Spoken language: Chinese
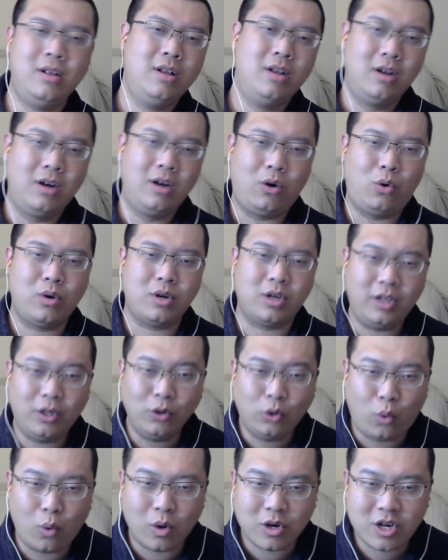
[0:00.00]
或者能
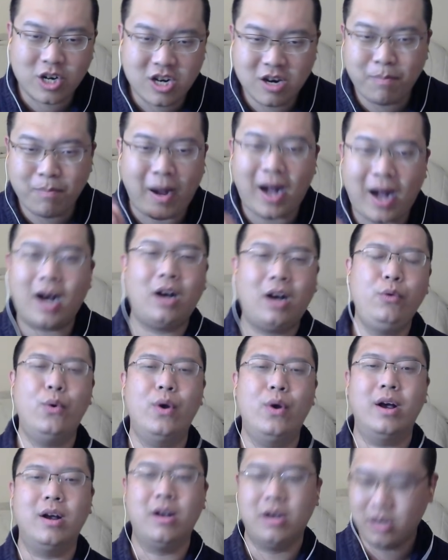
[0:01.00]
拖十八个
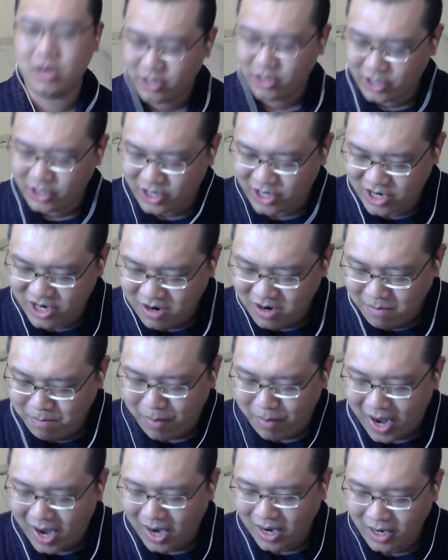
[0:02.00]
月，十
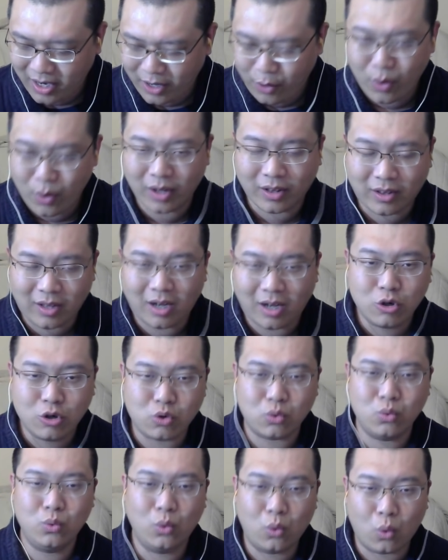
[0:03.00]
八个月当
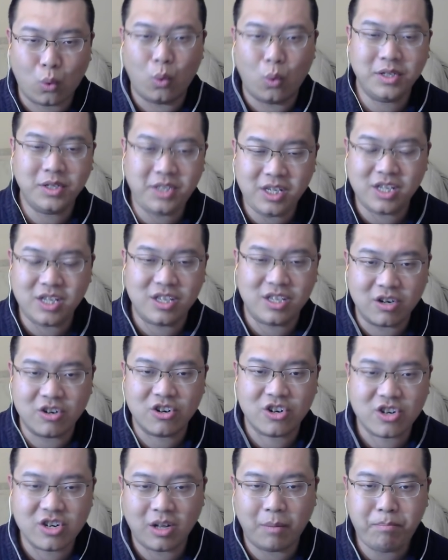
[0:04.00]
中国际形
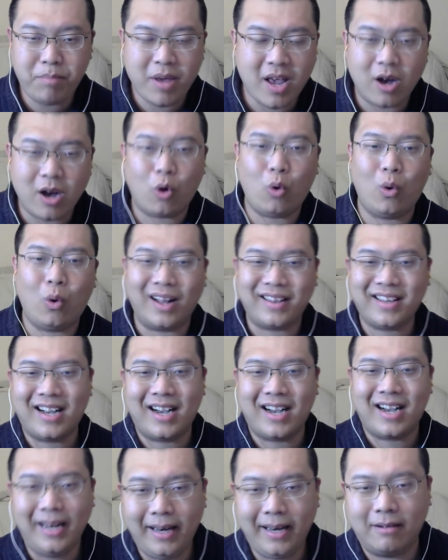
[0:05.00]
势的变化那
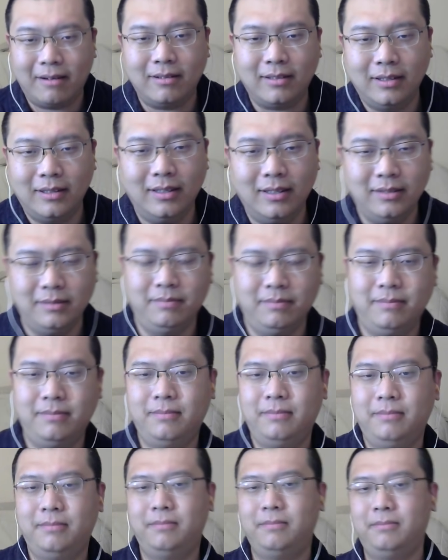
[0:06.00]
还了得？
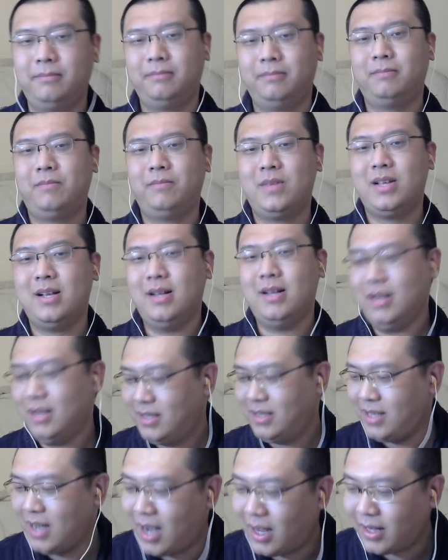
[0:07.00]

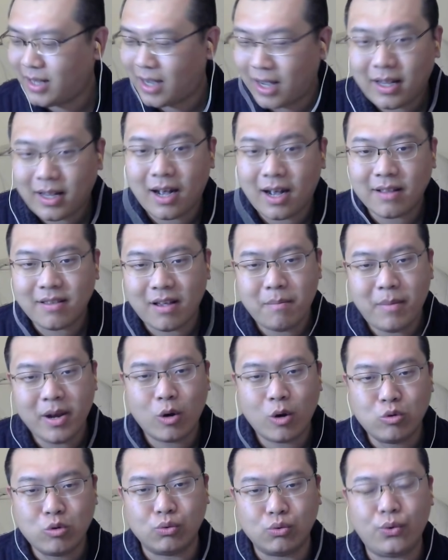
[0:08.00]
加拿大在没
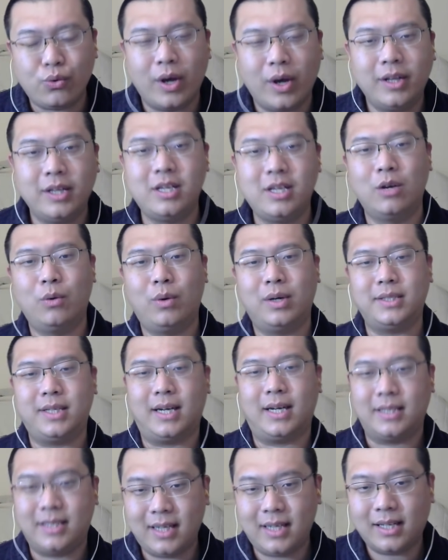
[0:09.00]
有主权的情况下，
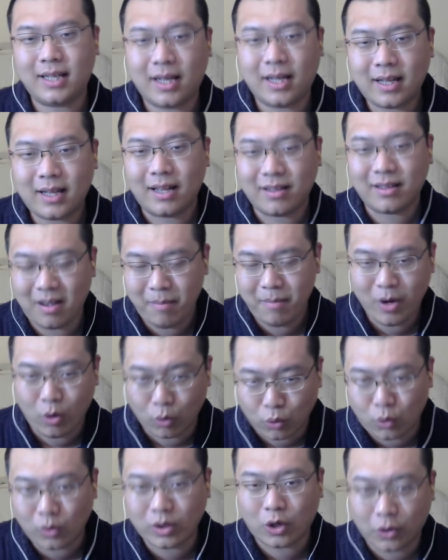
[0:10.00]
加拿大在没有
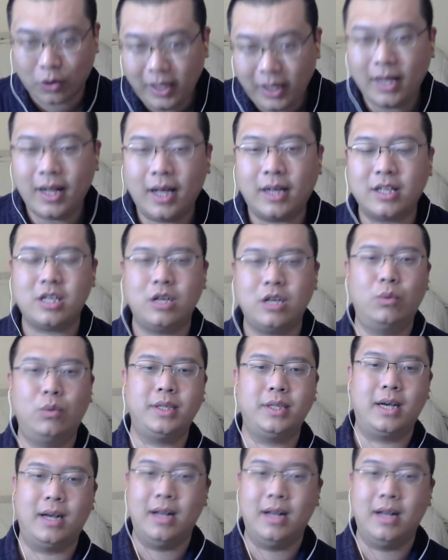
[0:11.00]
多少力量的情况下，